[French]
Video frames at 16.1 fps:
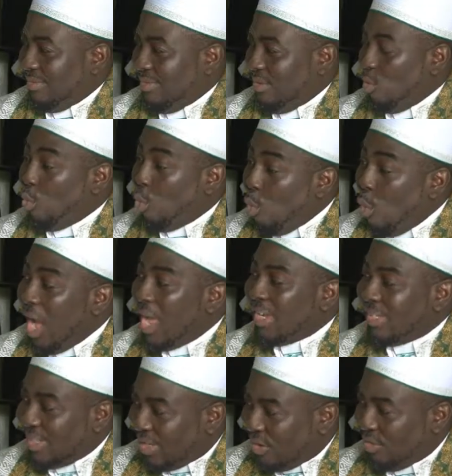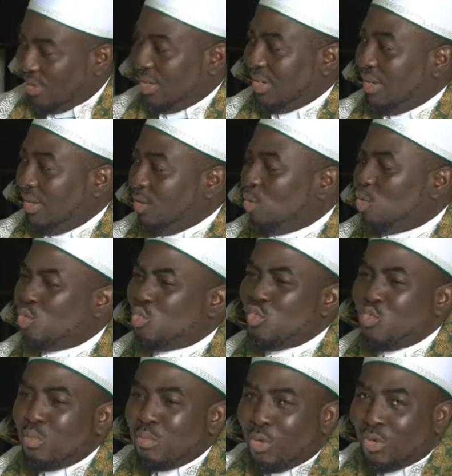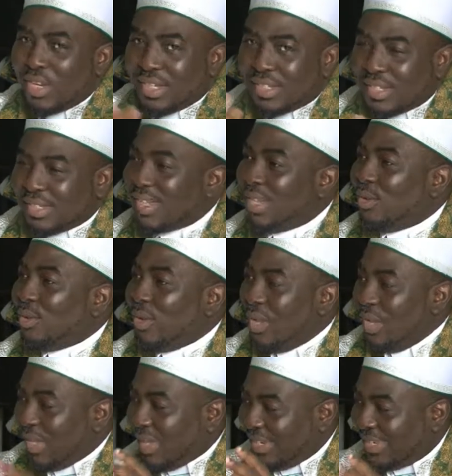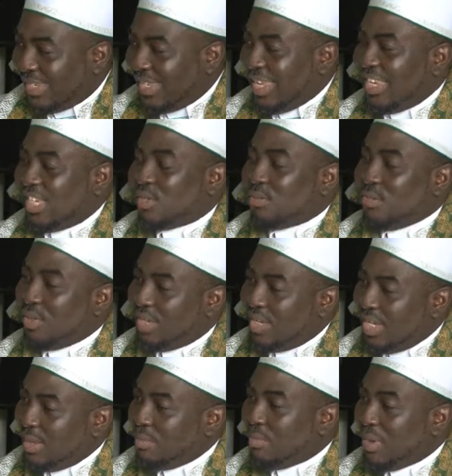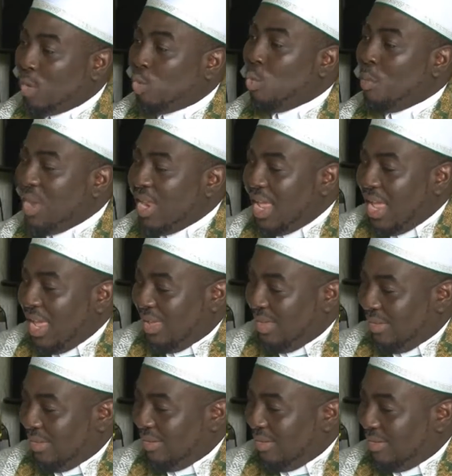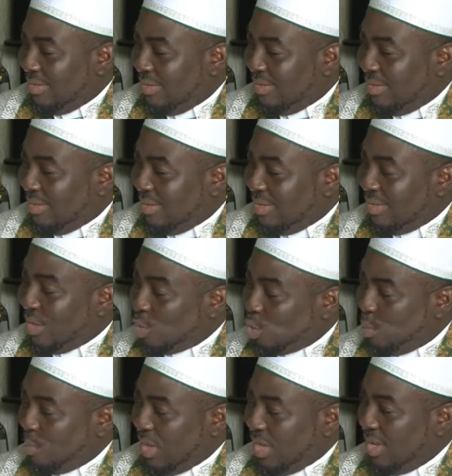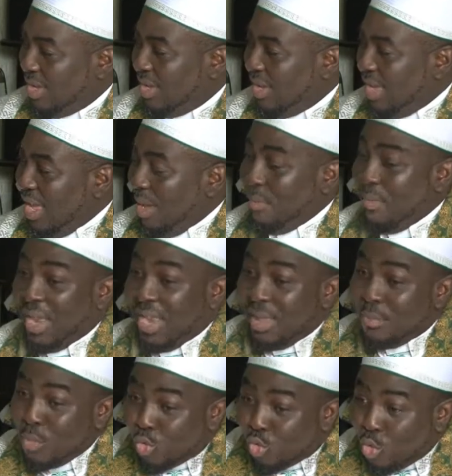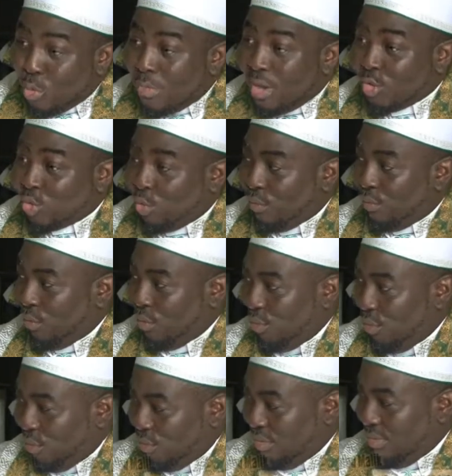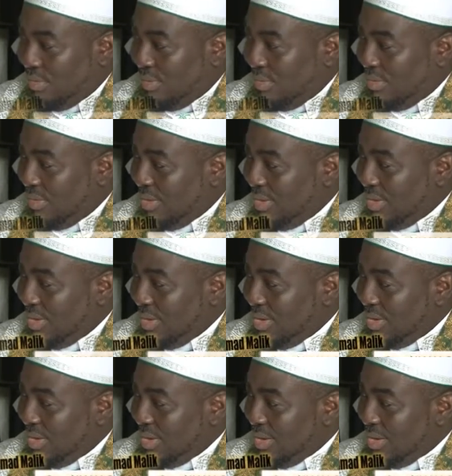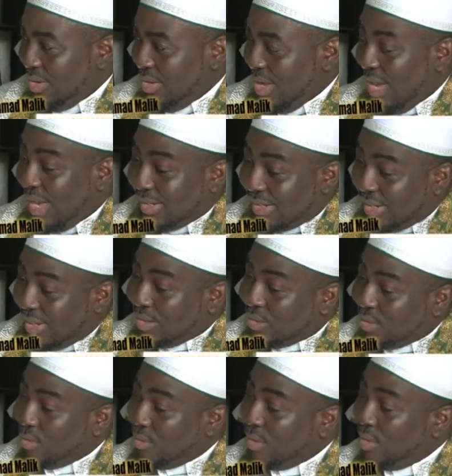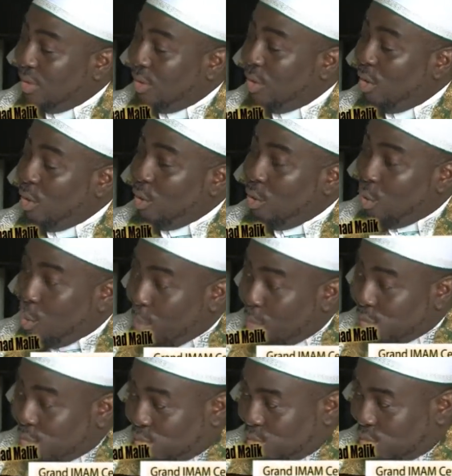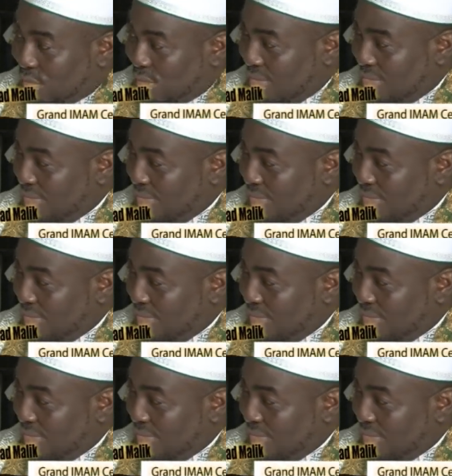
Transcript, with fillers: le roi était chrétien. Tout le monde était, c'est le christianisme qui est prédominé dans ce pays. Mais les musulmans sont venus en tant que groupuscules